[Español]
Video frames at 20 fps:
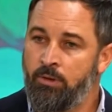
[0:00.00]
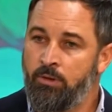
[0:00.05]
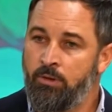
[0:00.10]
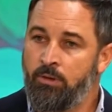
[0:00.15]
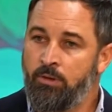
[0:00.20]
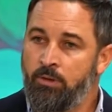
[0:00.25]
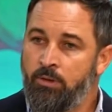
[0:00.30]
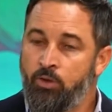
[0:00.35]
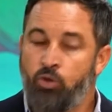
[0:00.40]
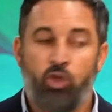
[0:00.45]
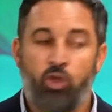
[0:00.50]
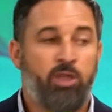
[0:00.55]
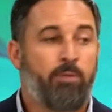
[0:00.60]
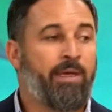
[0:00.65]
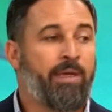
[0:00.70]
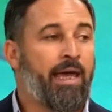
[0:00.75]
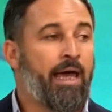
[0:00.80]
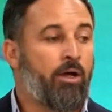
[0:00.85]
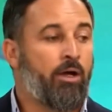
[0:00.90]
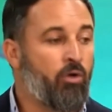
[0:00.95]
no
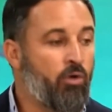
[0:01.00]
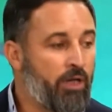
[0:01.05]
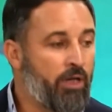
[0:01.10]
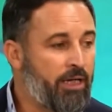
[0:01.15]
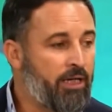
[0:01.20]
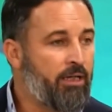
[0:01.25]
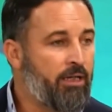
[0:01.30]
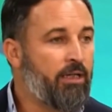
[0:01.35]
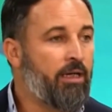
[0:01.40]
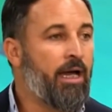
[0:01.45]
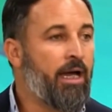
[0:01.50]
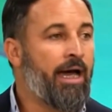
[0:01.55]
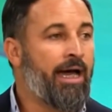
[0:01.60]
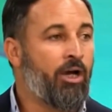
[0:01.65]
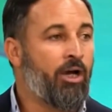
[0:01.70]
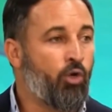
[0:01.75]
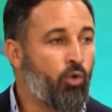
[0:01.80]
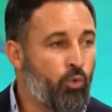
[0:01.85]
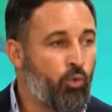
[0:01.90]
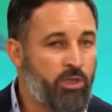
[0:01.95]
debe acoger al
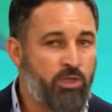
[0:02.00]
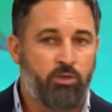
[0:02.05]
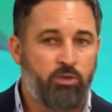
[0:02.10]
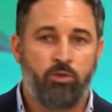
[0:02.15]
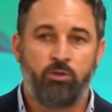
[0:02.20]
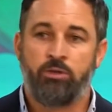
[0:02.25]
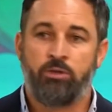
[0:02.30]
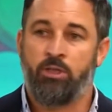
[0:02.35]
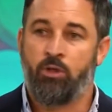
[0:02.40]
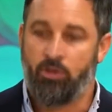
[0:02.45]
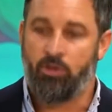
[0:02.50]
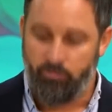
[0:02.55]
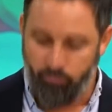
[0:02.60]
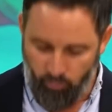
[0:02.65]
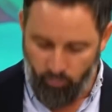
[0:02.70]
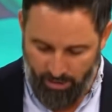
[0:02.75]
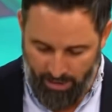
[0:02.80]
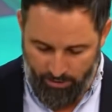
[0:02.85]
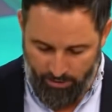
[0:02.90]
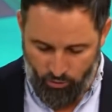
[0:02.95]
grueso de los
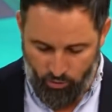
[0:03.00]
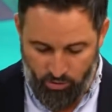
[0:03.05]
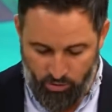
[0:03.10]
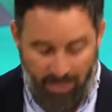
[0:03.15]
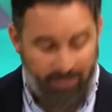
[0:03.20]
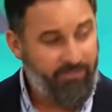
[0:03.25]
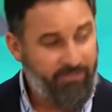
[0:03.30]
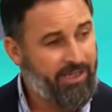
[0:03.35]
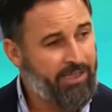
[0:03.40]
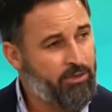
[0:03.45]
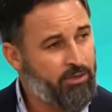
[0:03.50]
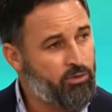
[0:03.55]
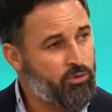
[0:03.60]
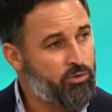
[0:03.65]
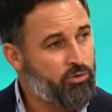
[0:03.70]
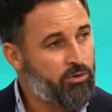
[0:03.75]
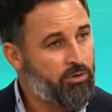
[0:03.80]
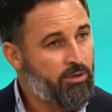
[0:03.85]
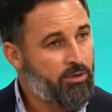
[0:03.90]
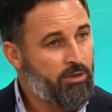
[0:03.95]
refugiados
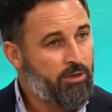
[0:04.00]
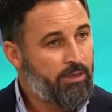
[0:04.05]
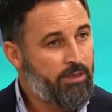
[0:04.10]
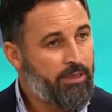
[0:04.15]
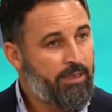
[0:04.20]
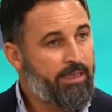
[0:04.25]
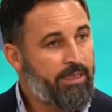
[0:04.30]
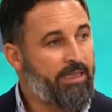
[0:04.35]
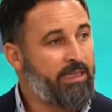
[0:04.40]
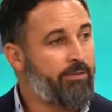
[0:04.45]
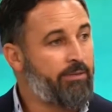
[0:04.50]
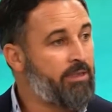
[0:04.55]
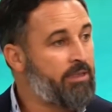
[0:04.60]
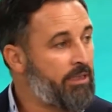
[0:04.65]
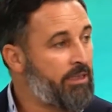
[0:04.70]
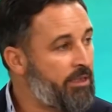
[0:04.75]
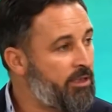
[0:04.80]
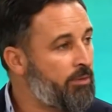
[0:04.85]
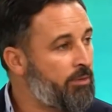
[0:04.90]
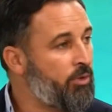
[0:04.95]
afganos, que deben
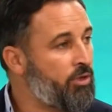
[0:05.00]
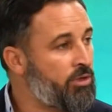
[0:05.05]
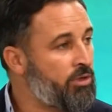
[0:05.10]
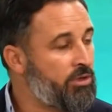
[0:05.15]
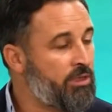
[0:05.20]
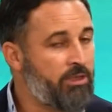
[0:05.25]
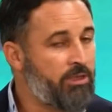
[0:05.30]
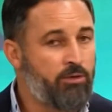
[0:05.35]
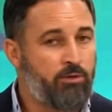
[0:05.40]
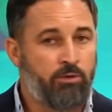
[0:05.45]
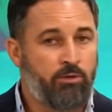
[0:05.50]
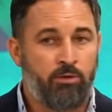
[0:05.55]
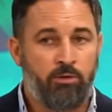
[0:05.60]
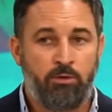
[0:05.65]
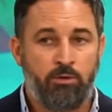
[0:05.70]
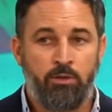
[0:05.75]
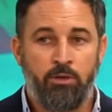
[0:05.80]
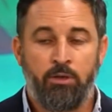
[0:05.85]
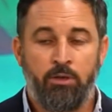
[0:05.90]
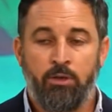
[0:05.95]
tener como destino
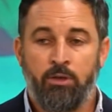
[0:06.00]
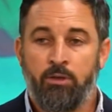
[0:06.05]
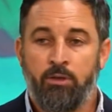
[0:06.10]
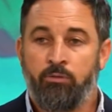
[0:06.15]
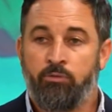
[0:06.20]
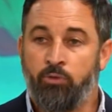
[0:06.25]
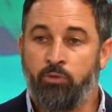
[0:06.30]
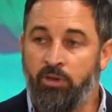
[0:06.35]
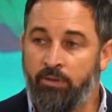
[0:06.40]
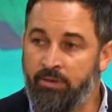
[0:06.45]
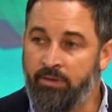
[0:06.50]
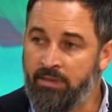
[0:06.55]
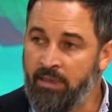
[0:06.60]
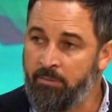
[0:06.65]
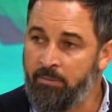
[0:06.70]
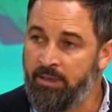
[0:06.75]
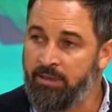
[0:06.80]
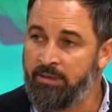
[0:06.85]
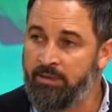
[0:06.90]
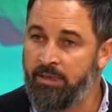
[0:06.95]

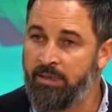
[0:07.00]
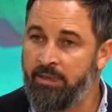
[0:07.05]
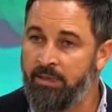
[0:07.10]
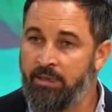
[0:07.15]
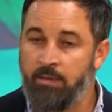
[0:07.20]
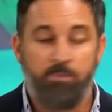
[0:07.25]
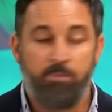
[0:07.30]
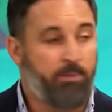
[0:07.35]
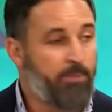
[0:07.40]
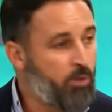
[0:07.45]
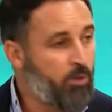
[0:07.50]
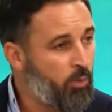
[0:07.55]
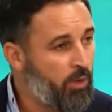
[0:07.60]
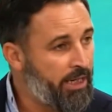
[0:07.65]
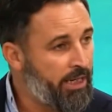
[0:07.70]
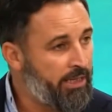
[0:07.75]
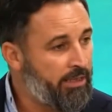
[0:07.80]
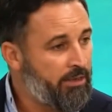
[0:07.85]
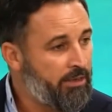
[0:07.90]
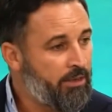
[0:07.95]
fundamentalmente y en primer
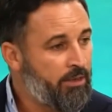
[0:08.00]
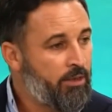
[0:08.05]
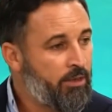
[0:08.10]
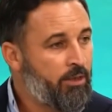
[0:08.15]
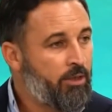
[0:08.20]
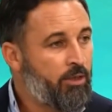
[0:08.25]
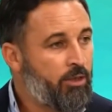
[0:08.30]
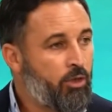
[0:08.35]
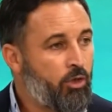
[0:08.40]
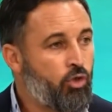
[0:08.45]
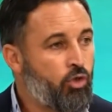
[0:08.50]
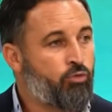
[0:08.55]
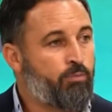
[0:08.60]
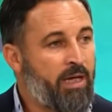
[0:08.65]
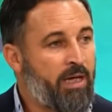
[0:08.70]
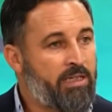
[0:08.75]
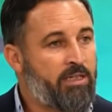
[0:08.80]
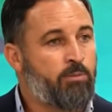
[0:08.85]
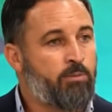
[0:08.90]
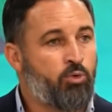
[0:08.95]
lugar los
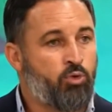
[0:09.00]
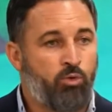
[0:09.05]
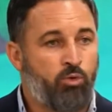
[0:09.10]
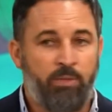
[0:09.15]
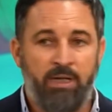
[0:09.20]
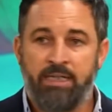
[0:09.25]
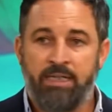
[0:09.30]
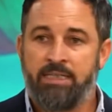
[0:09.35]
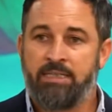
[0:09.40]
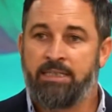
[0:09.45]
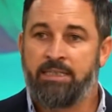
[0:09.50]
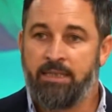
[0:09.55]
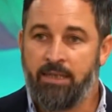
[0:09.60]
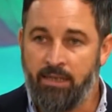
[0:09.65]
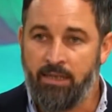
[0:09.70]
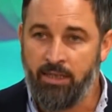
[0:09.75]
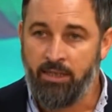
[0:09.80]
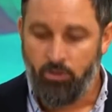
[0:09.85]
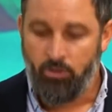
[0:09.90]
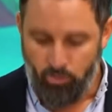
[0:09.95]
países musulmanes
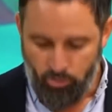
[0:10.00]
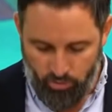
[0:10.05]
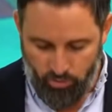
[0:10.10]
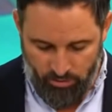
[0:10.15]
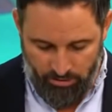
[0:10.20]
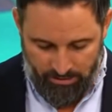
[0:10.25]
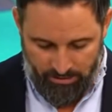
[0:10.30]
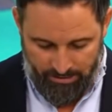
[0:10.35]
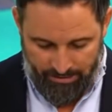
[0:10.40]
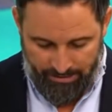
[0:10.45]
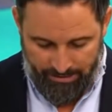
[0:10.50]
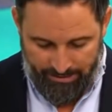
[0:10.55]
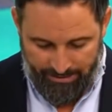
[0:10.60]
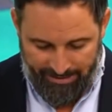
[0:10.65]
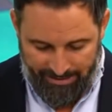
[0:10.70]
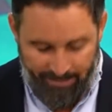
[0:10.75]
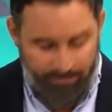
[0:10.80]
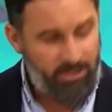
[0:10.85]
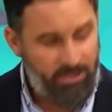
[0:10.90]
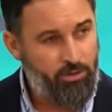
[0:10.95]
ricos y
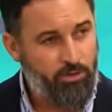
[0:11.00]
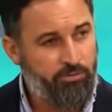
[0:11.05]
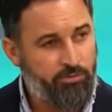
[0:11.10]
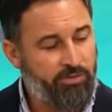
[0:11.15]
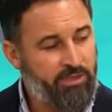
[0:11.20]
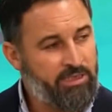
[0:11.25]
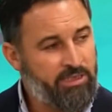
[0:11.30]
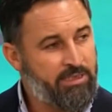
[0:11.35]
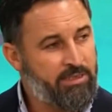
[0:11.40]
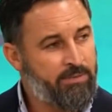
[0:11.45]
limítrofes.